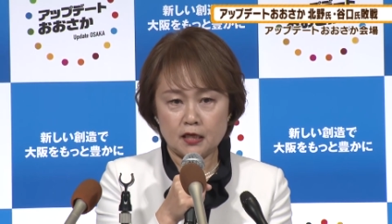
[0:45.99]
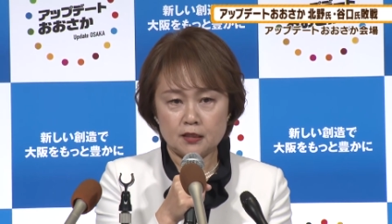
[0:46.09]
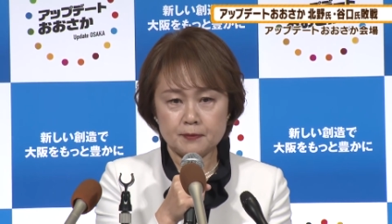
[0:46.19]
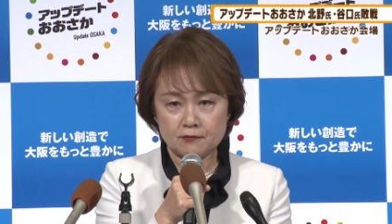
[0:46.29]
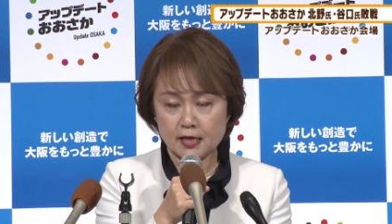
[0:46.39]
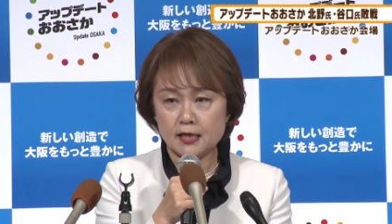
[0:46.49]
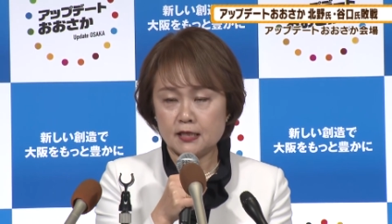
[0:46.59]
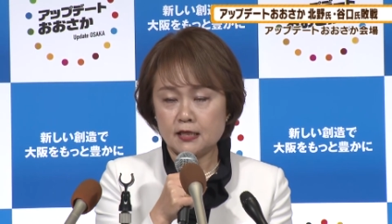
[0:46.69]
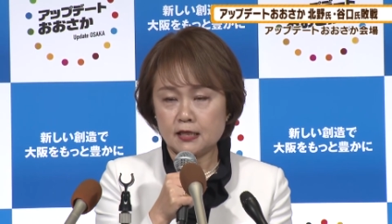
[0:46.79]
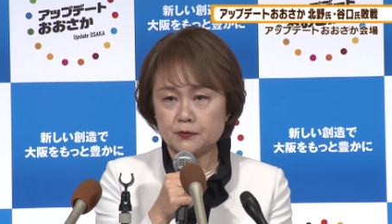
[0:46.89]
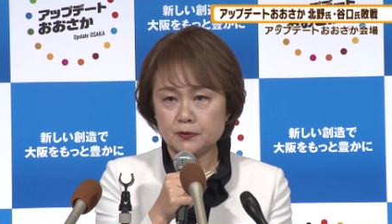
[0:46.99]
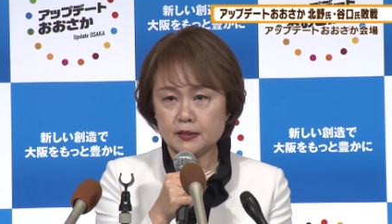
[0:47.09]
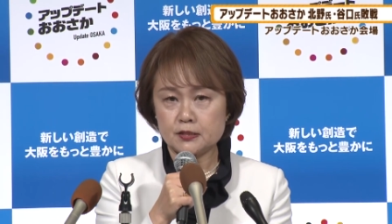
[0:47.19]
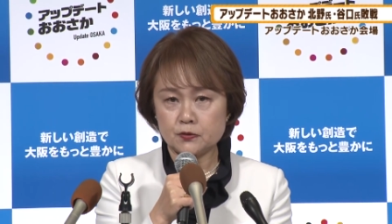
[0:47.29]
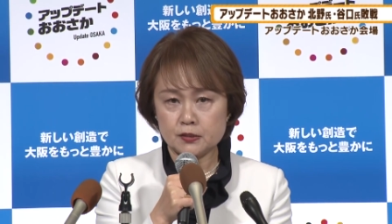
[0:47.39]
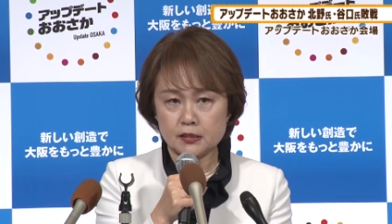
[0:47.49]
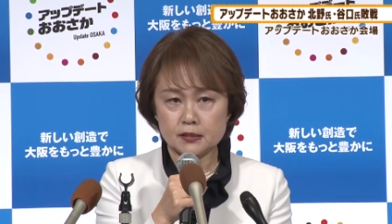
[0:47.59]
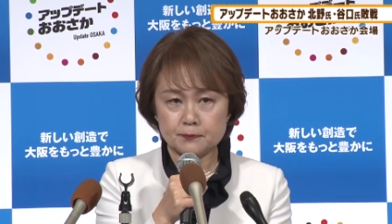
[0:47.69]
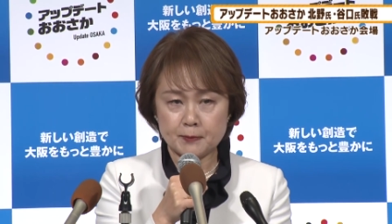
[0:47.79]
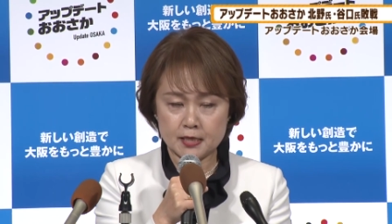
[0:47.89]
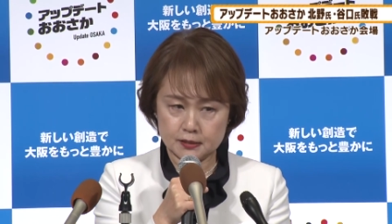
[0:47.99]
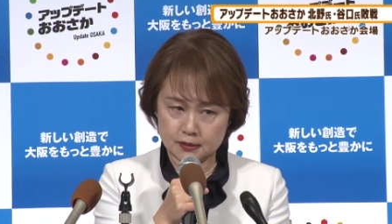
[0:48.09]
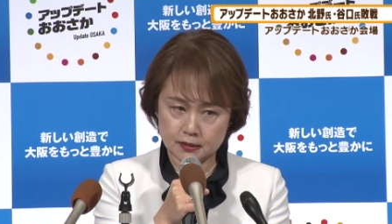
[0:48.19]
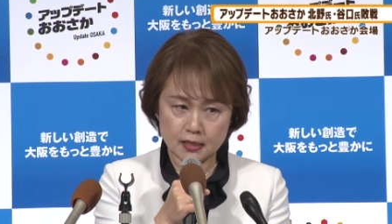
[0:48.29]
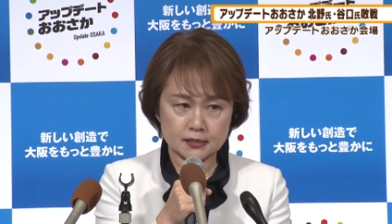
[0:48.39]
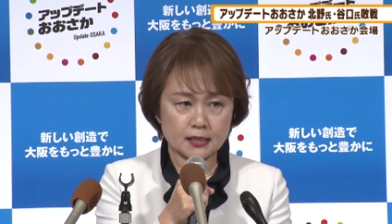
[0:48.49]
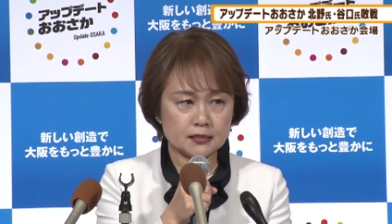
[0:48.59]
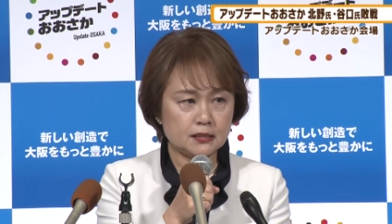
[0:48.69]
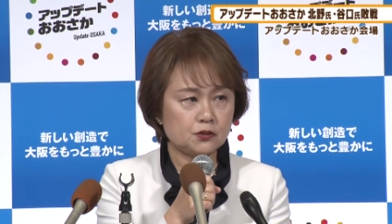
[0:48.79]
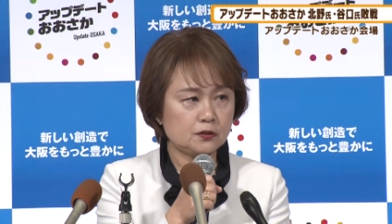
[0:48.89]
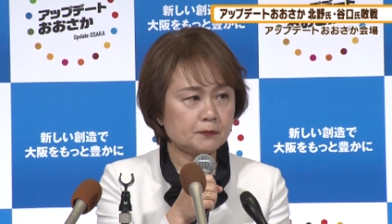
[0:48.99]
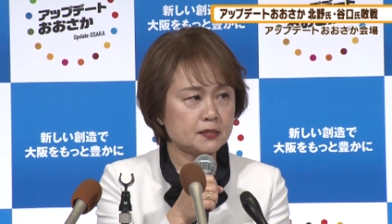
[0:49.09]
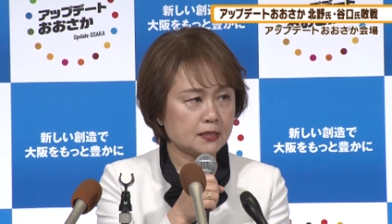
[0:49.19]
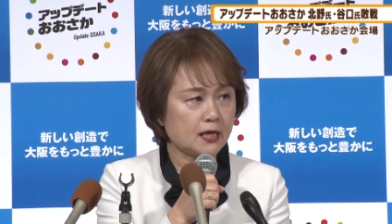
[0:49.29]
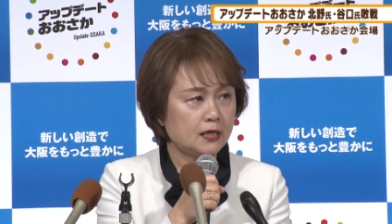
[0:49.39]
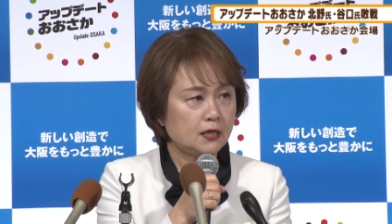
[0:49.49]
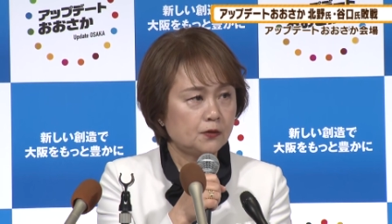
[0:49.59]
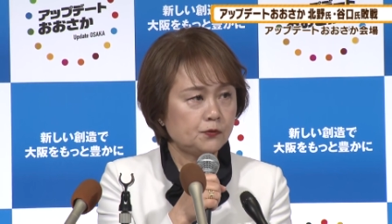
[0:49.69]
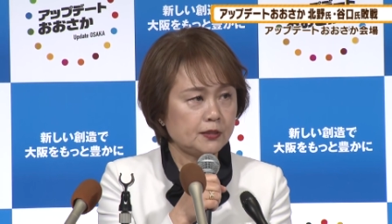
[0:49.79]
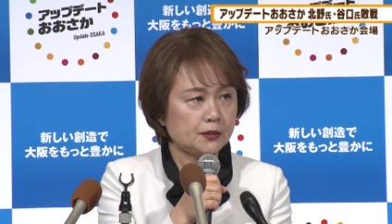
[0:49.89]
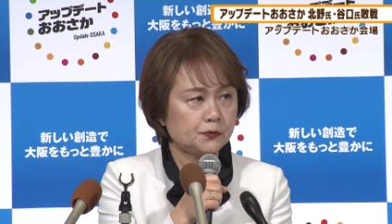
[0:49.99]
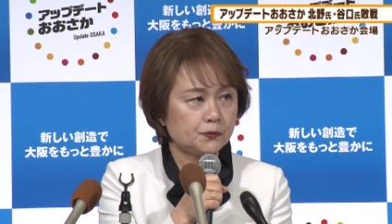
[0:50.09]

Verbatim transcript: 今は非常にすがすがしいといいますか、本当に